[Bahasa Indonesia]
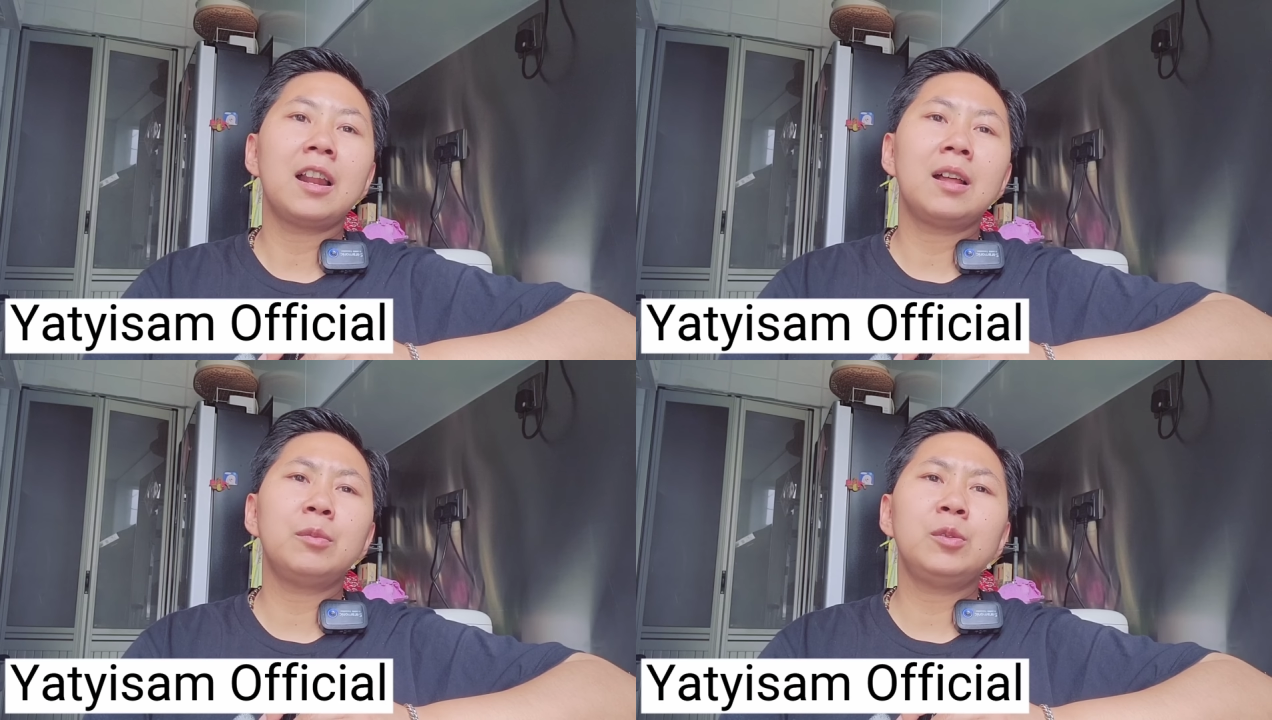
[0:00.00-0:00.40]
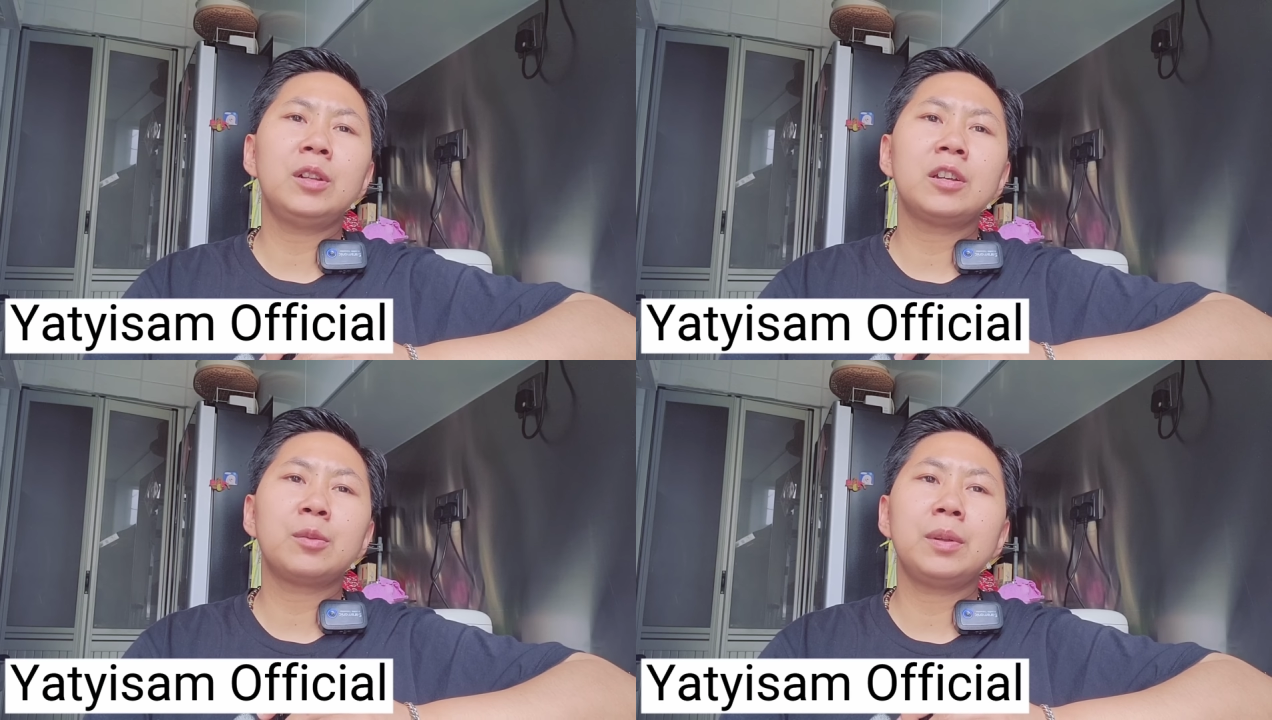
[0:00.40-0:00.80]

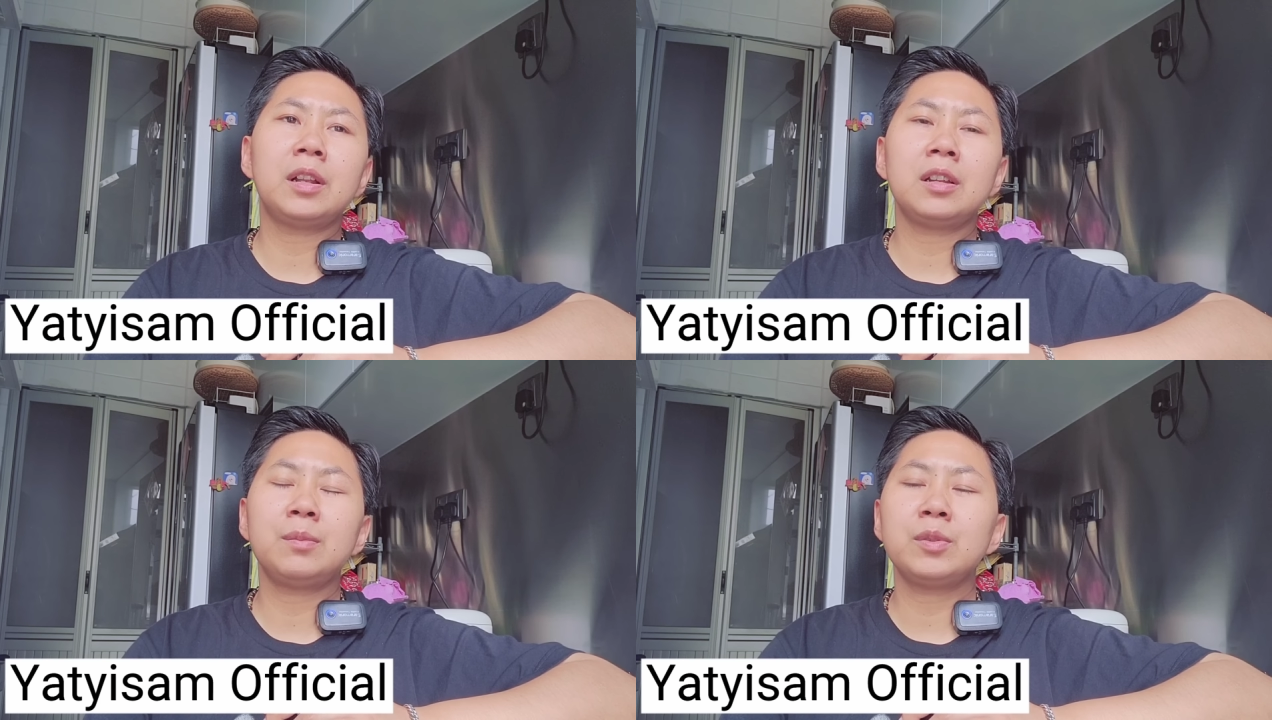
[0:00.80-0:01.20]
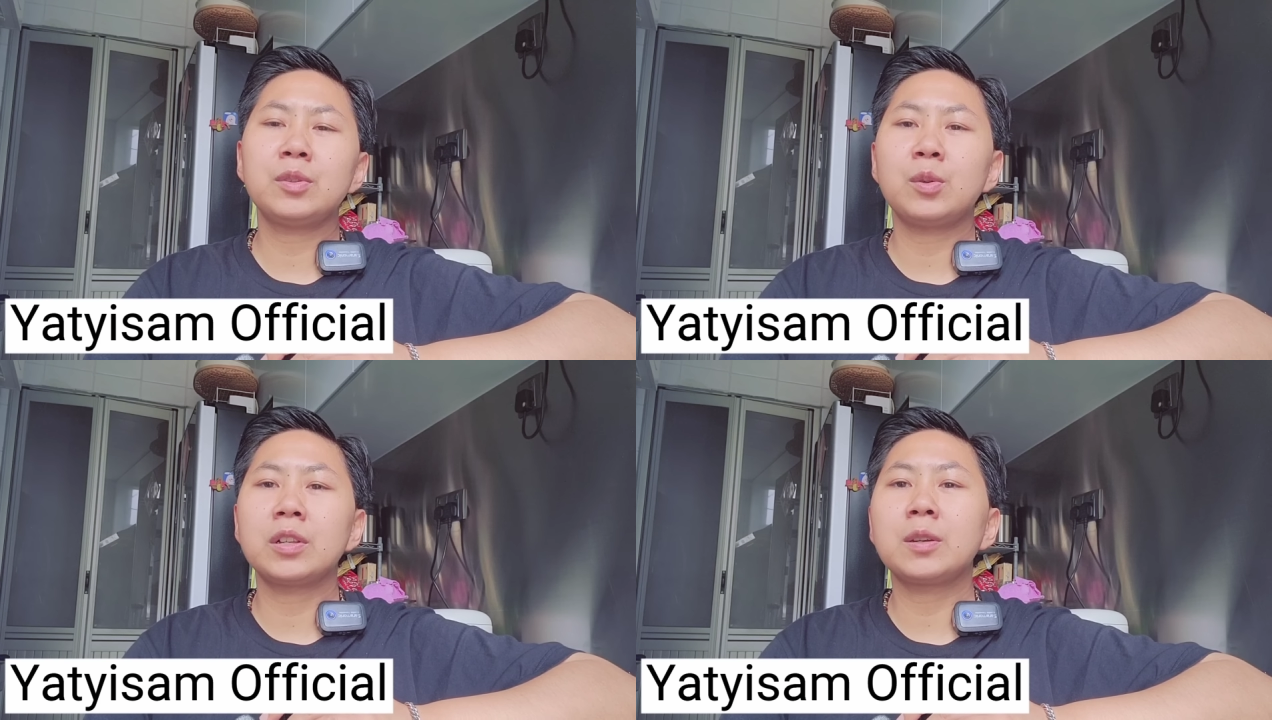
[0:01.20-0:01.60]
Alhamdulillah
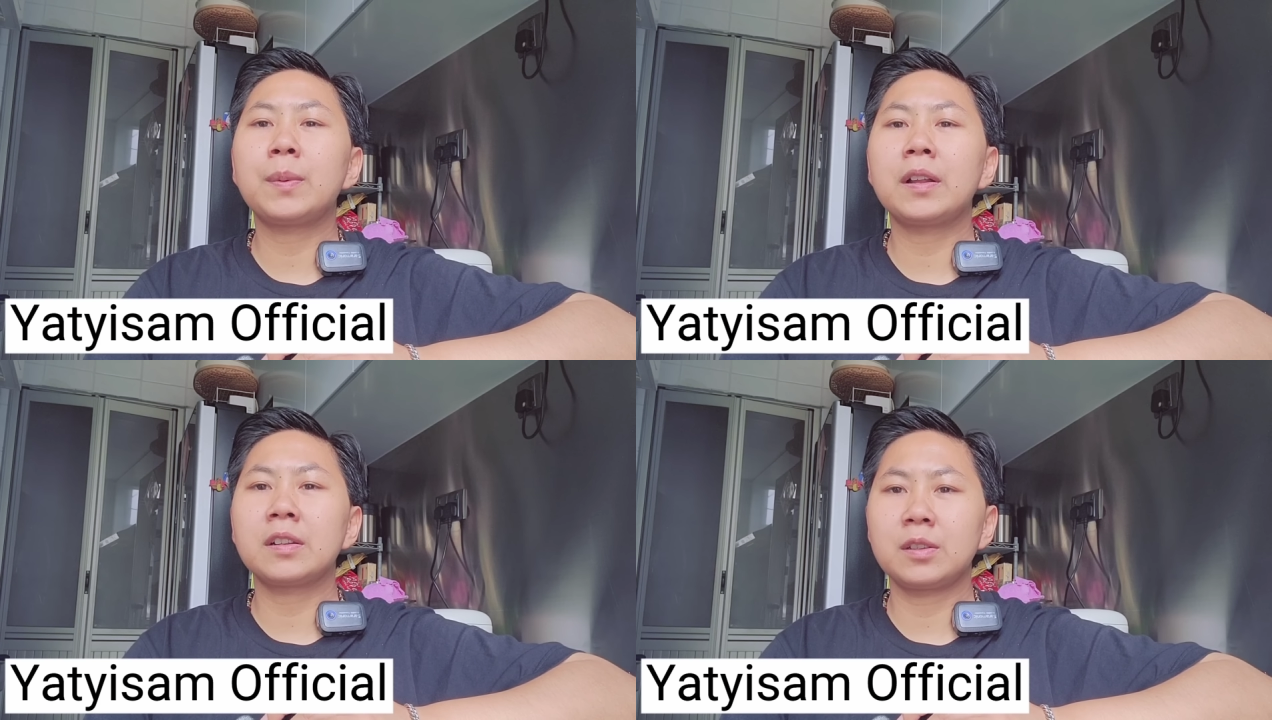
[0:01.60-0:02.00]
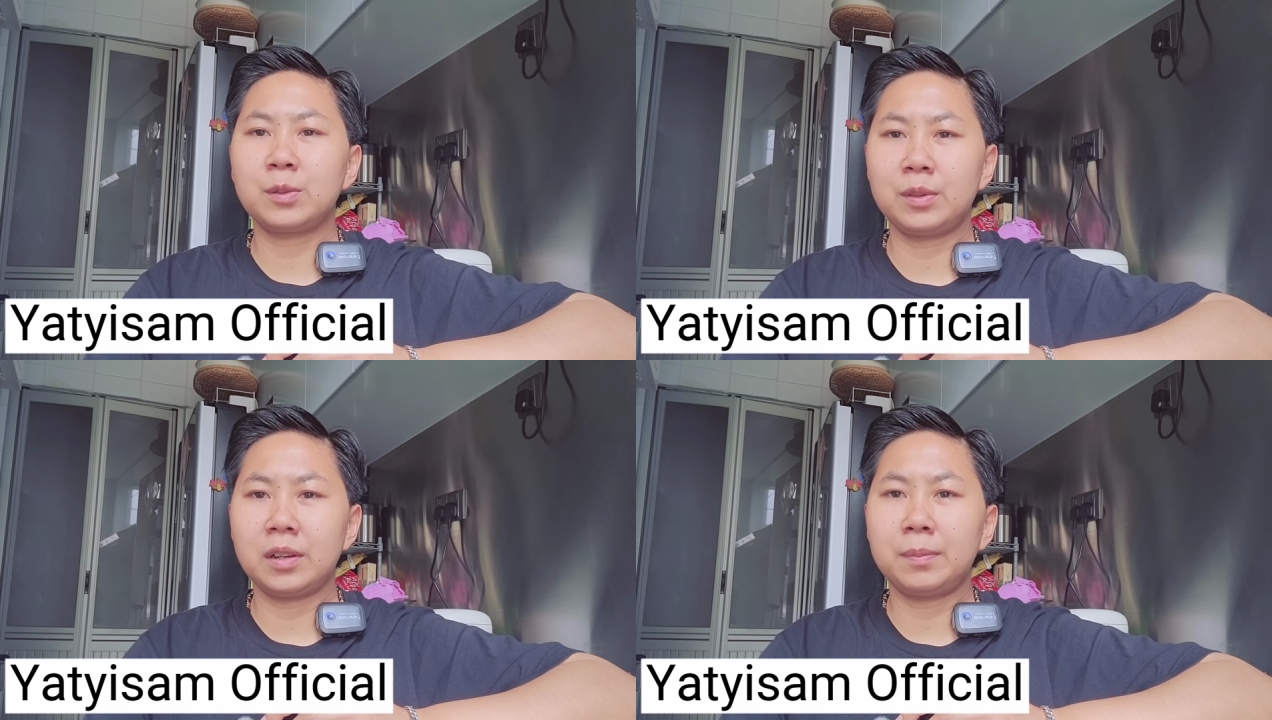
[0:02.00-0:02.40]
Alhamdulillahirrahmanirrahim cuaca panas
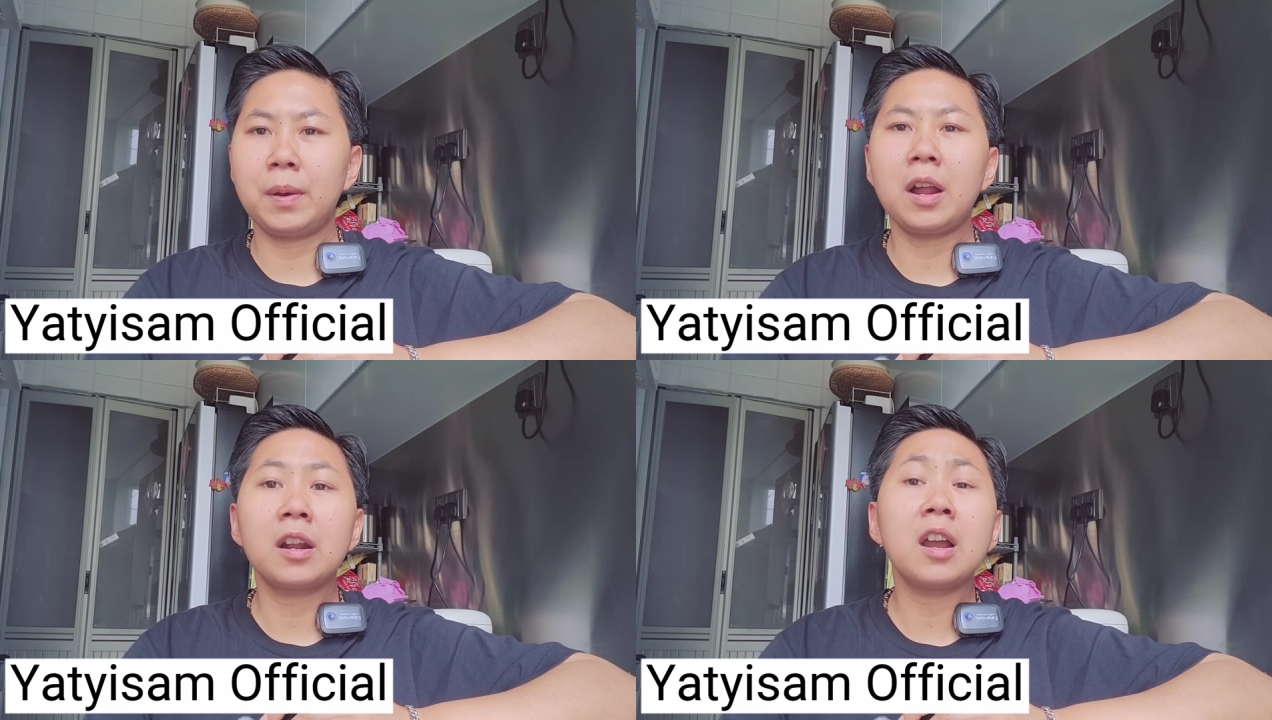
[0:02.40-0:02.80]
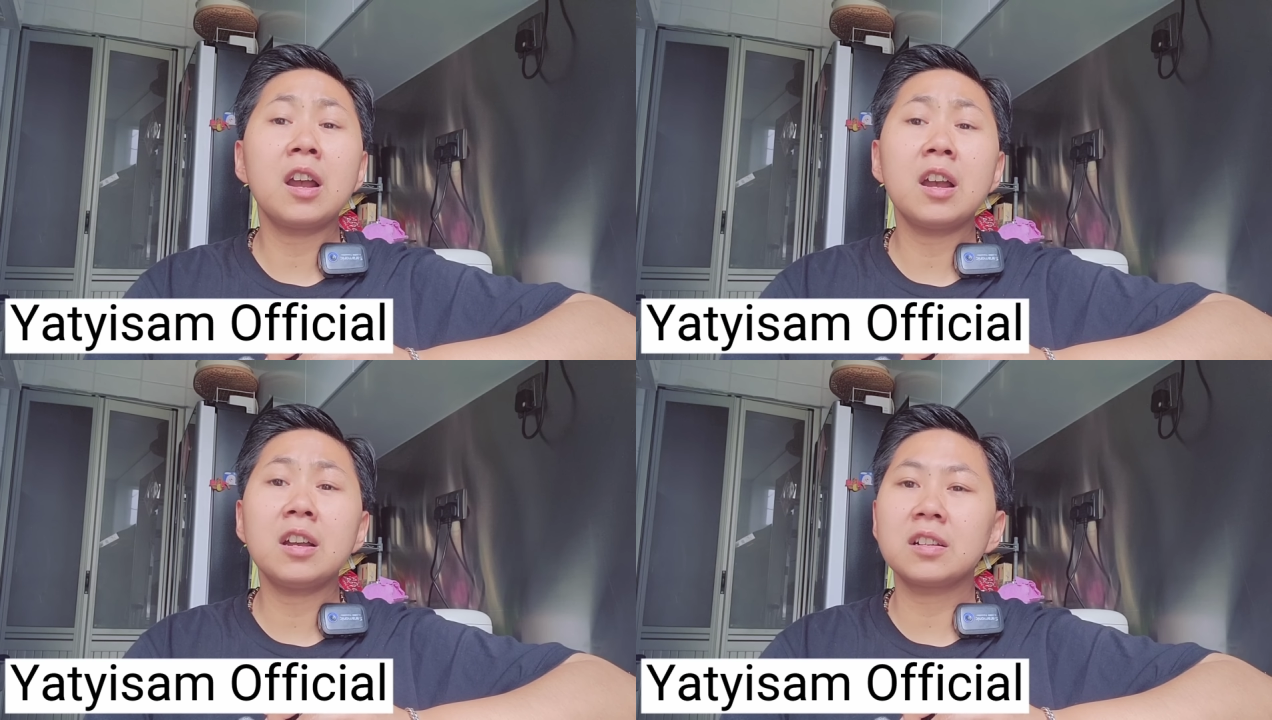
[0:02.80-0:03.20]
aja ya
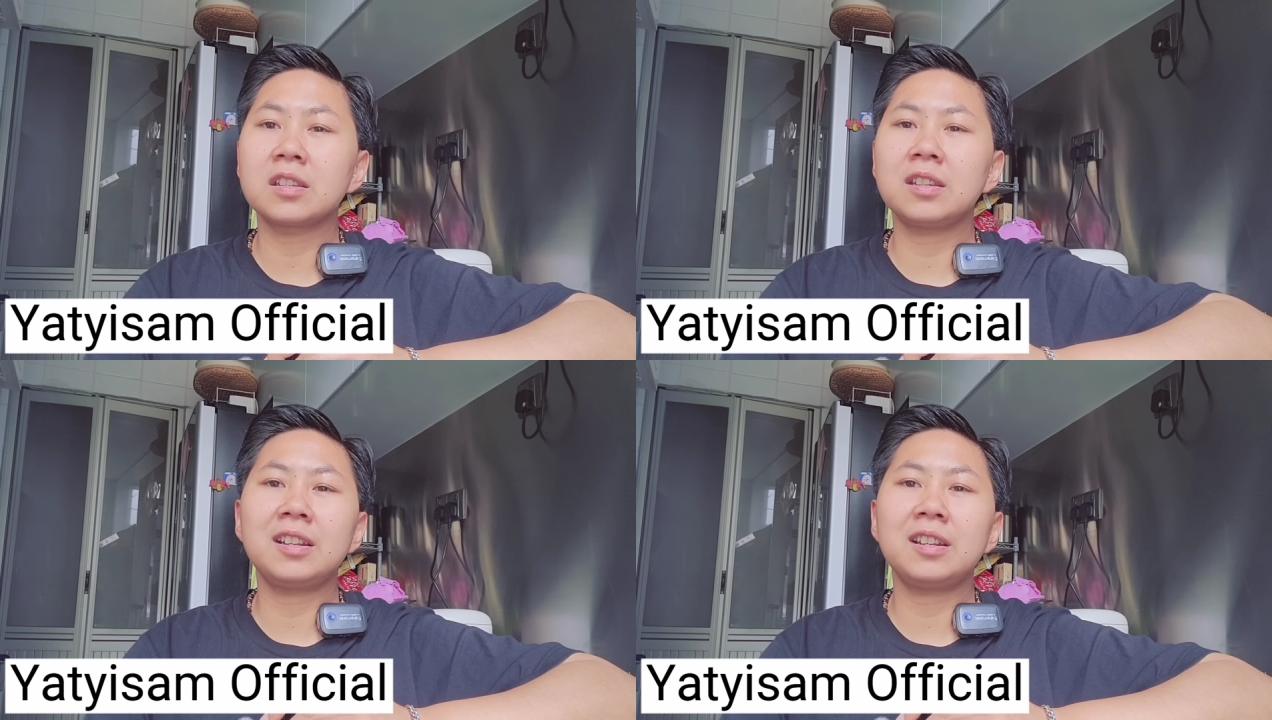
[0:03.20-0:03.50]
panas